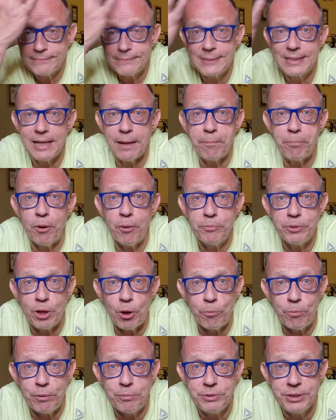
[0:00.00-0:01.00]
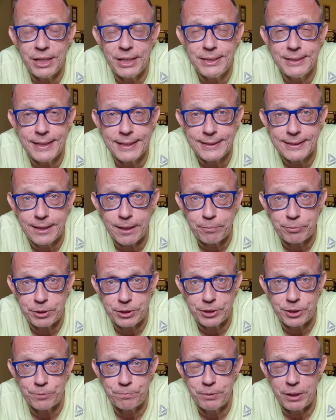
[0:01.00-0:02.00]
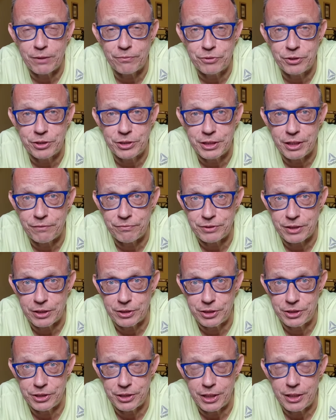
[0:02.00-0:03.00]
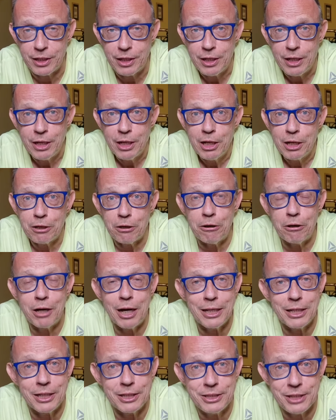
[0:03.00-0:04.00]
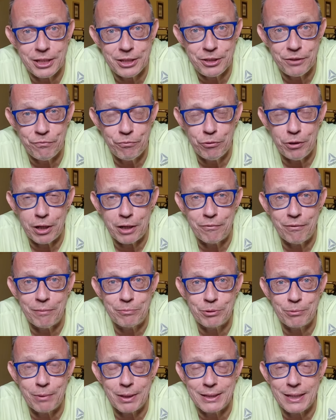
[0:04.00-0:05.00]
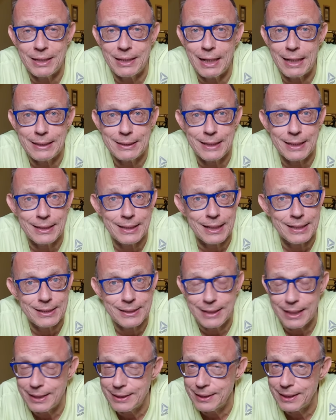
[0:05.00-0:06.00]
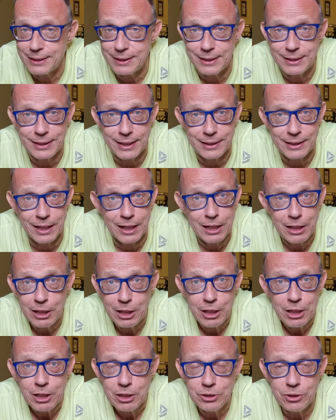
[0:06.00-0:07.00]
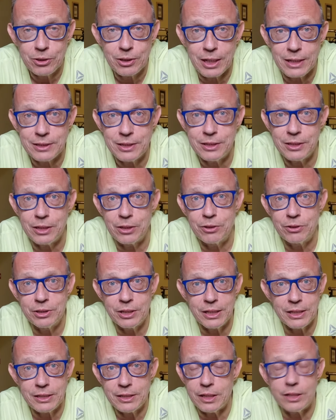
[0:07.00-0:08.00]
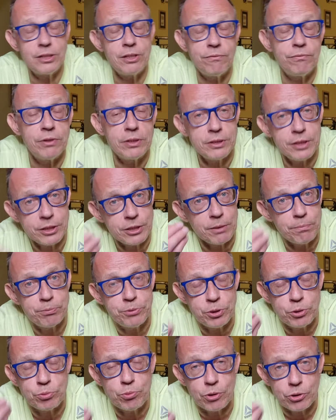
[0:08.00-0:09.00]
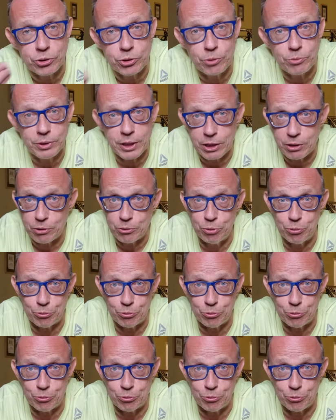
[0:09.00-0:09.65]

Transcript: Zapomniałbym Dzień Dziecka, przecież 1 czerwca dzisiaj. Kochane dzieci, wujek Wam składa najserdeczniejsze życzenia z okazji tego, że jesteście, Wy jesteście przyszłością narodu,